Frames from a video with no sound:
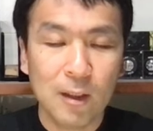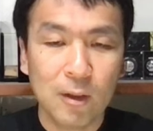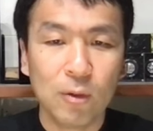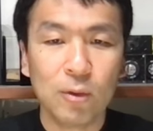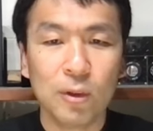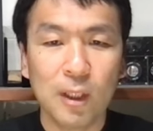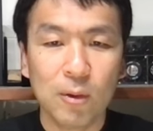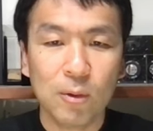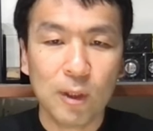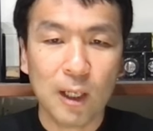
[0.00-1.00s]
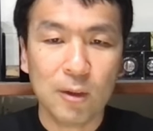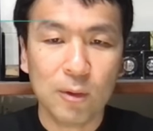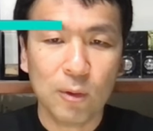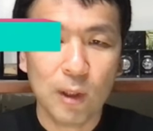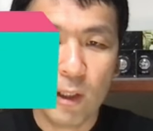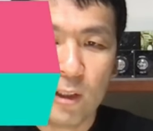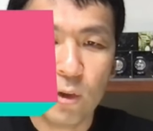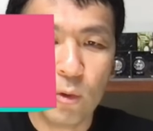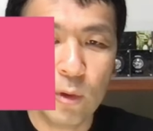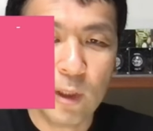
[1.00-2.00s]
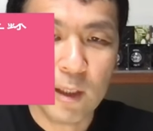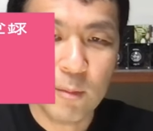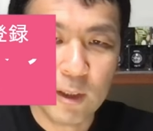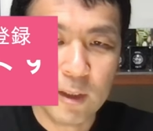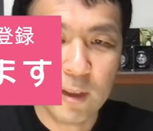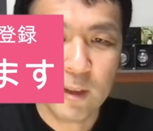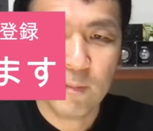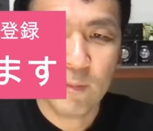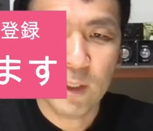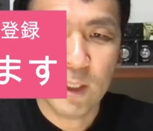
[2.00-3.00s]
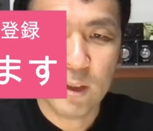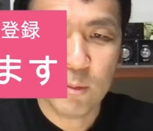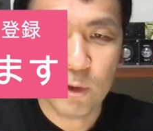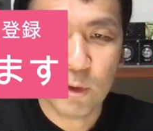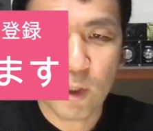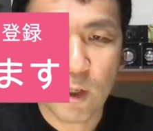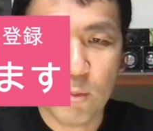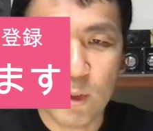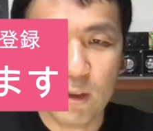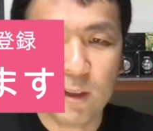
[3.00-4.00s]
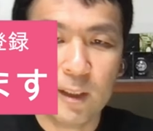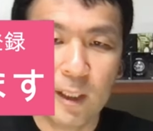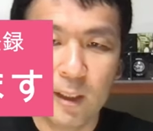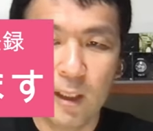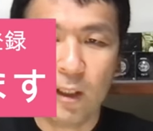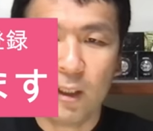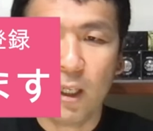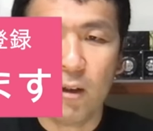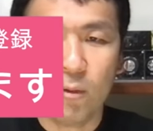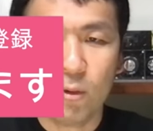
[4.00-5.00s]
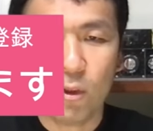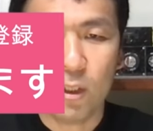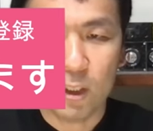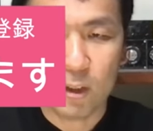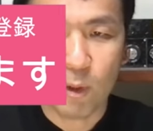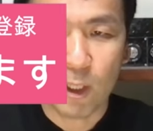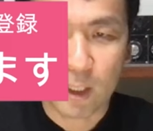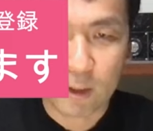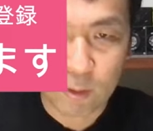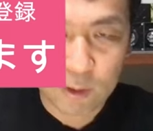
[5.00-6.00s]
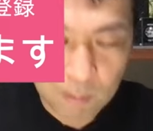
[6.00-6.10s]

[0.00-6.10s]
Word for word: ということで今回の動画は以上となります。いつも動画を見てくださっている方本当にいつもありがとうござ